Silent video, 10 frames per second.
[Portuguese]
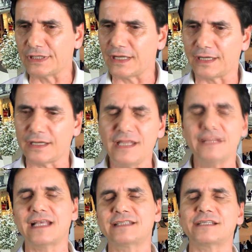é,
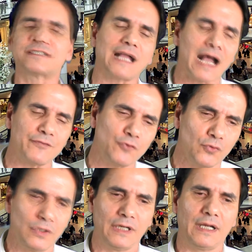
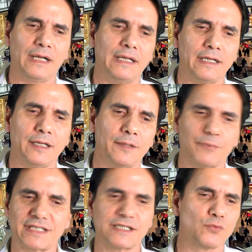indesejável é,
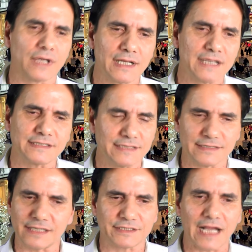para a segurança,
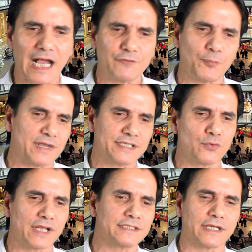indesejável para a
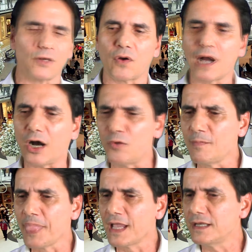segurança daquele
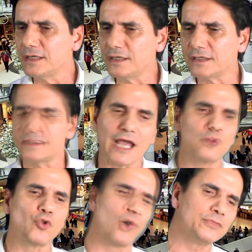local, e
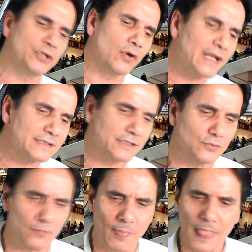deram o nome de
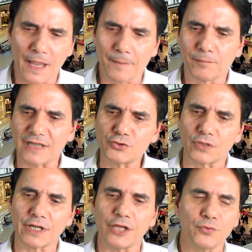rolezinho. Mas eu
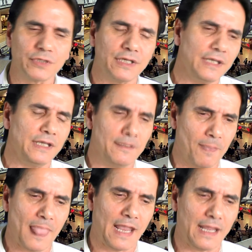creio
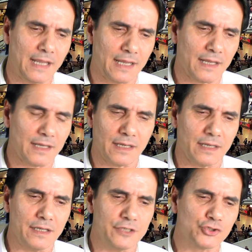que
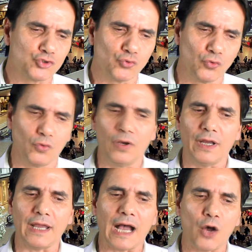é, isso
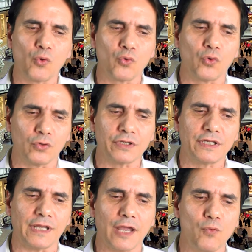é algo
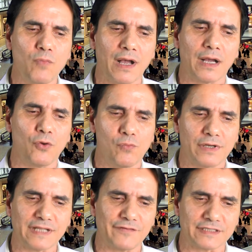que é uma,
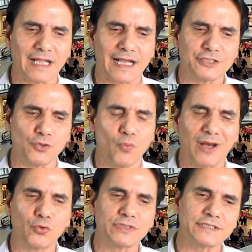uma, na verdade,
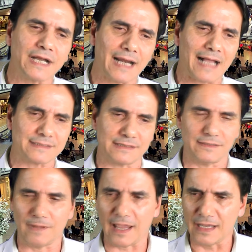uma luta de classe,
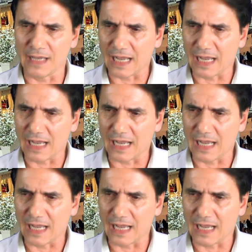né?